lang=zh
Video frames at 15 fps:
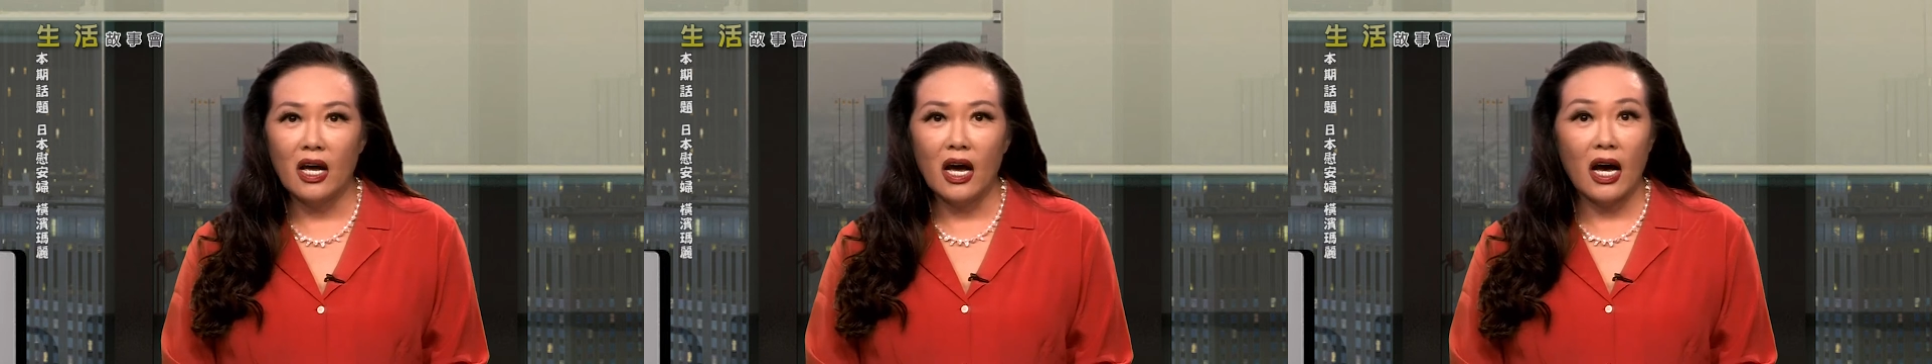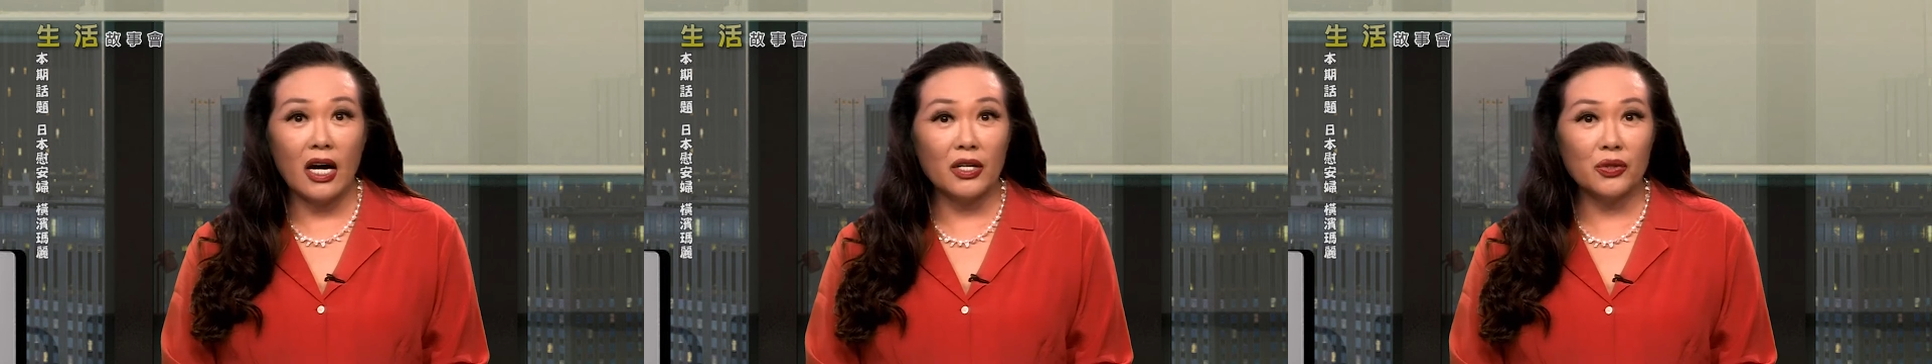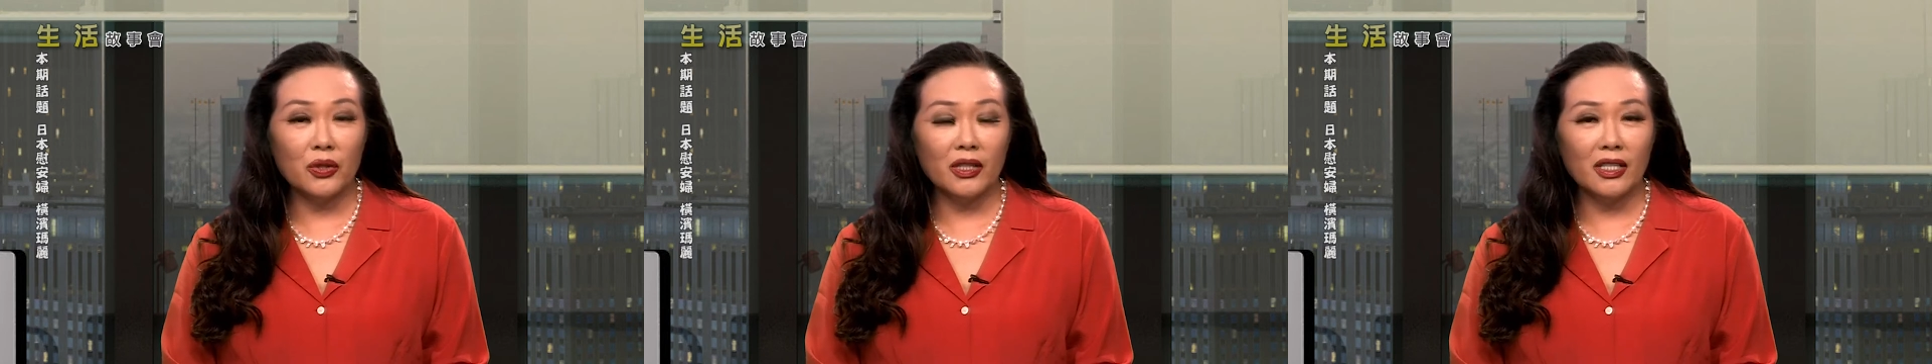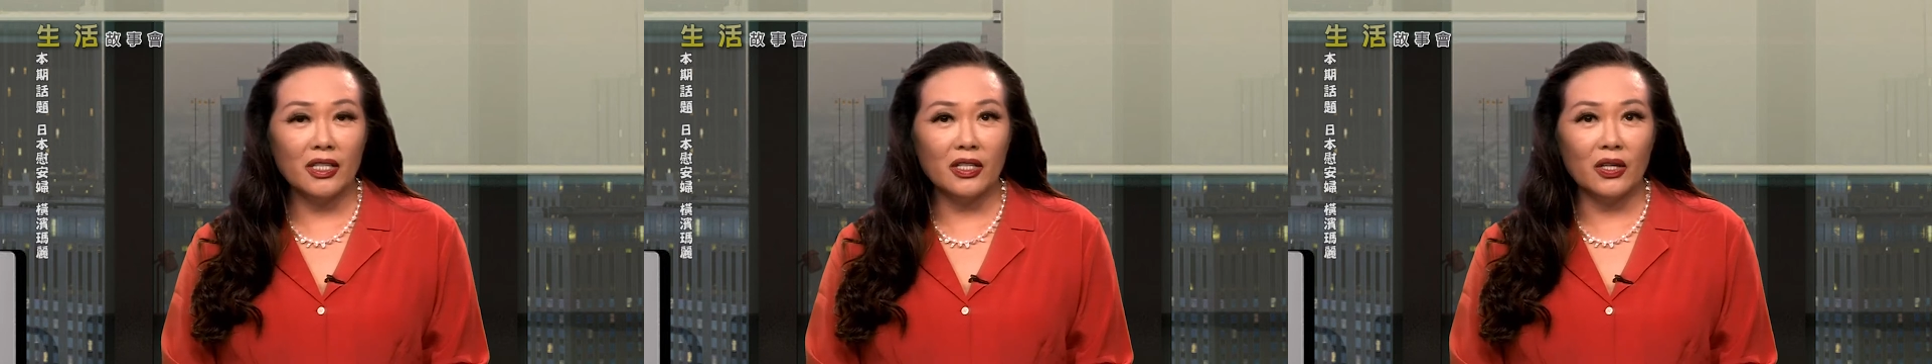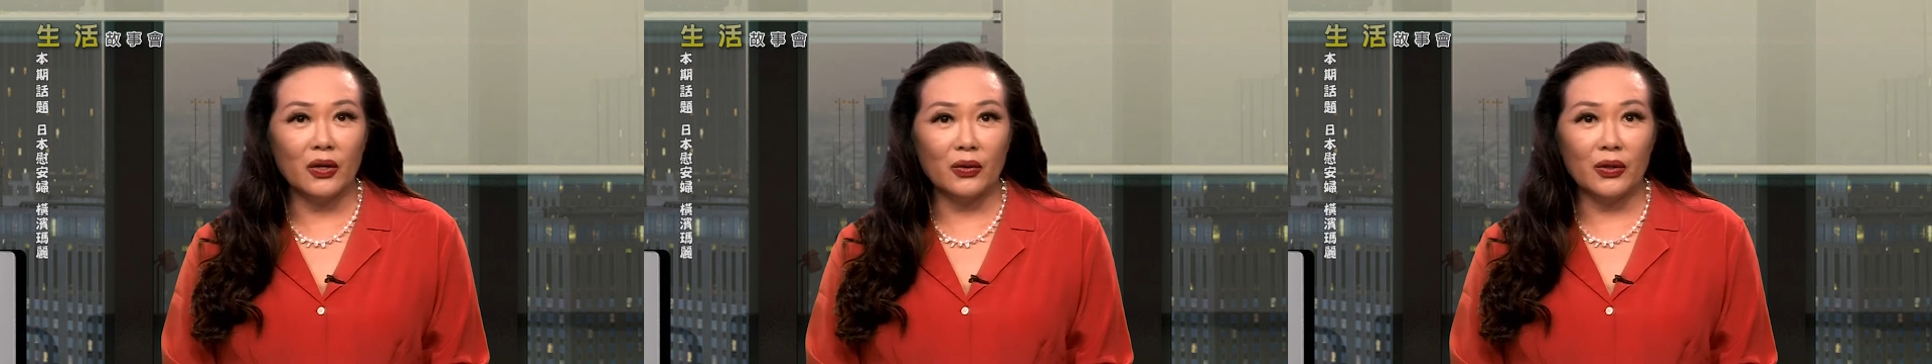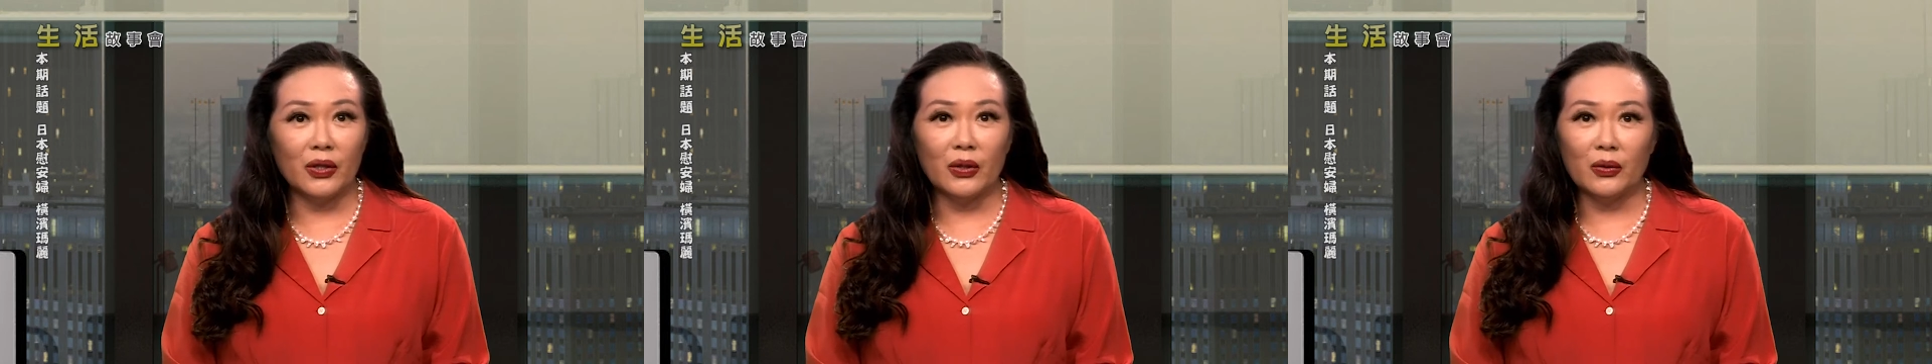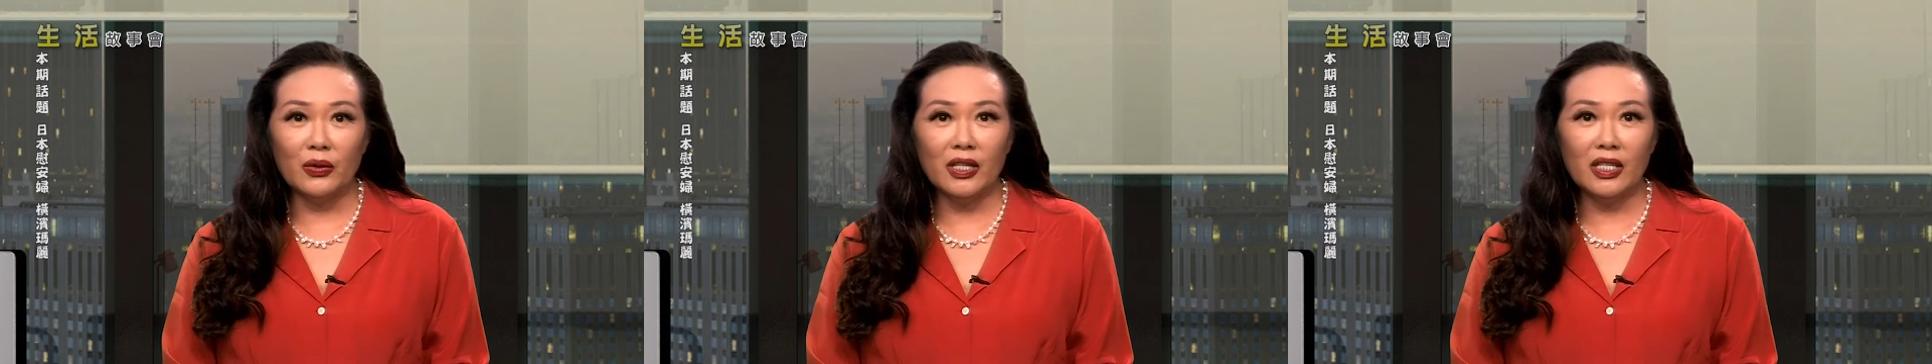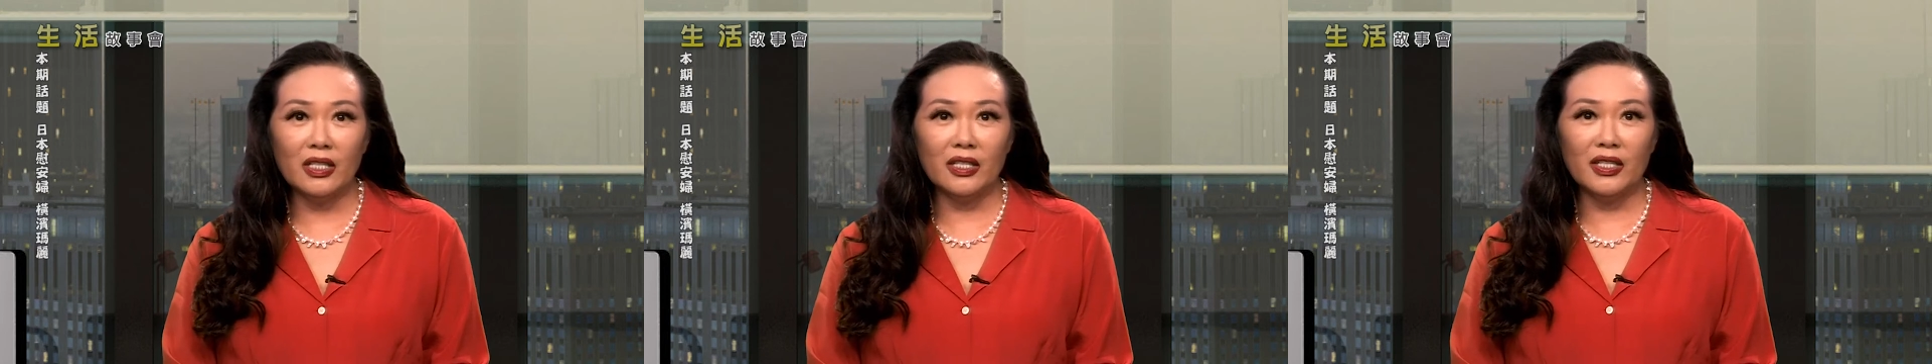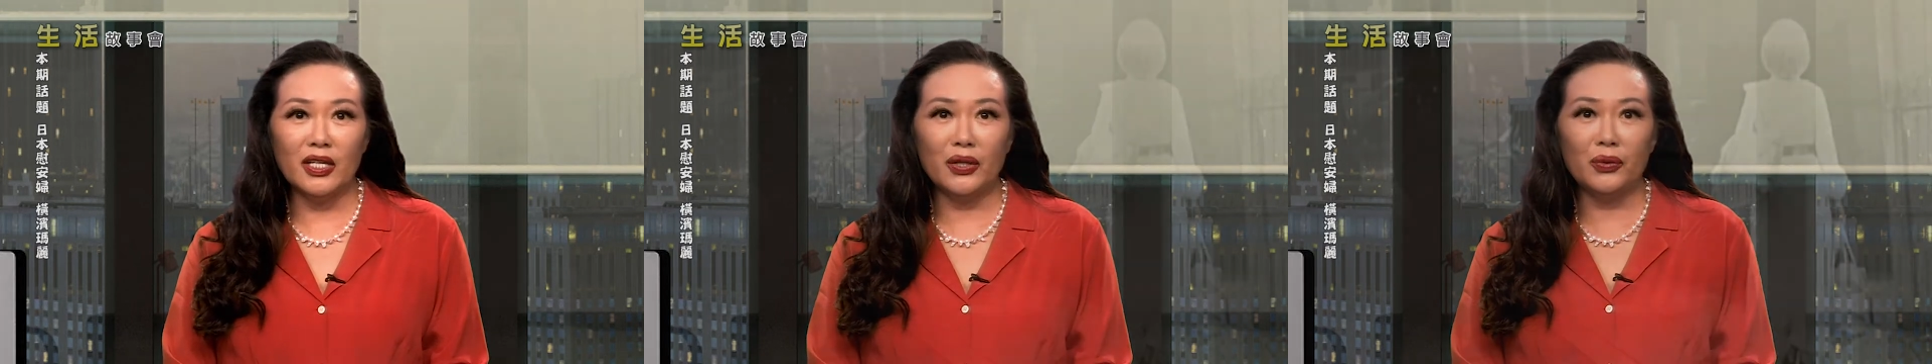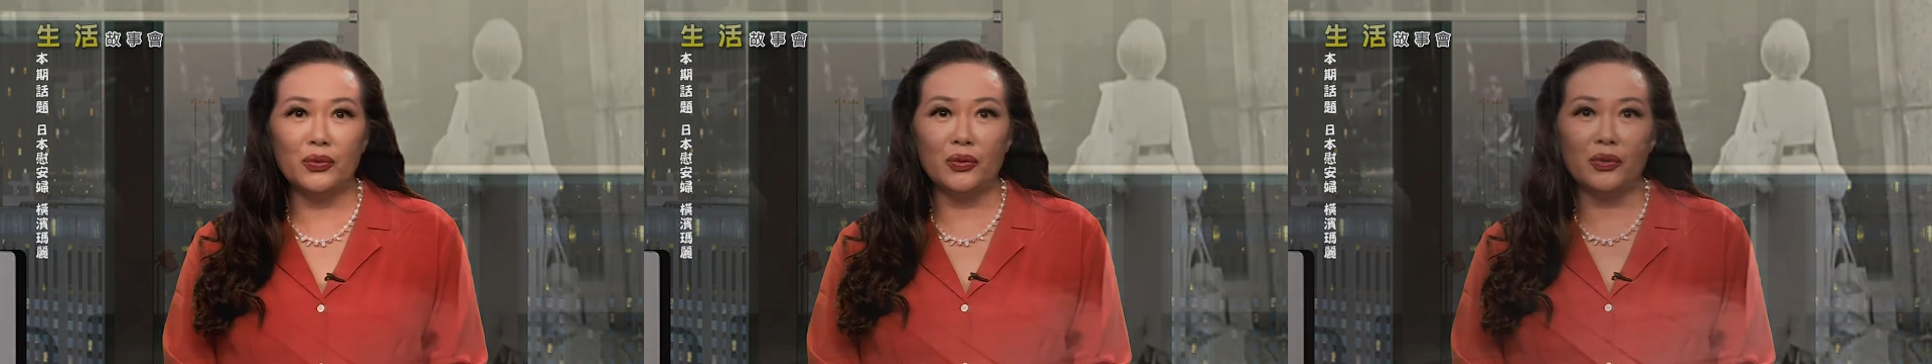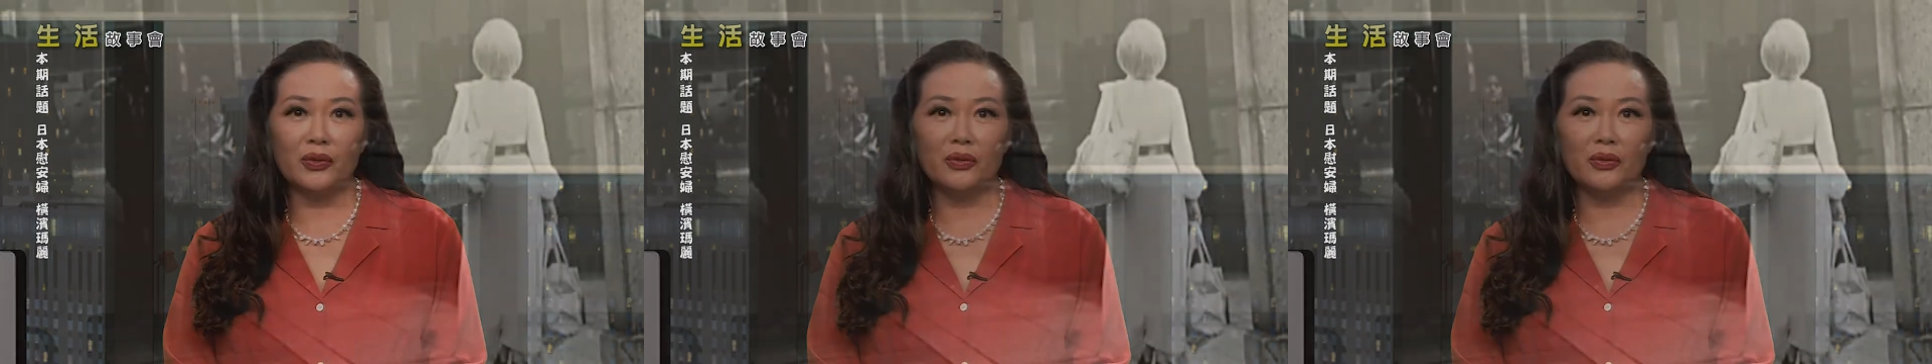还说的一口流利的英语。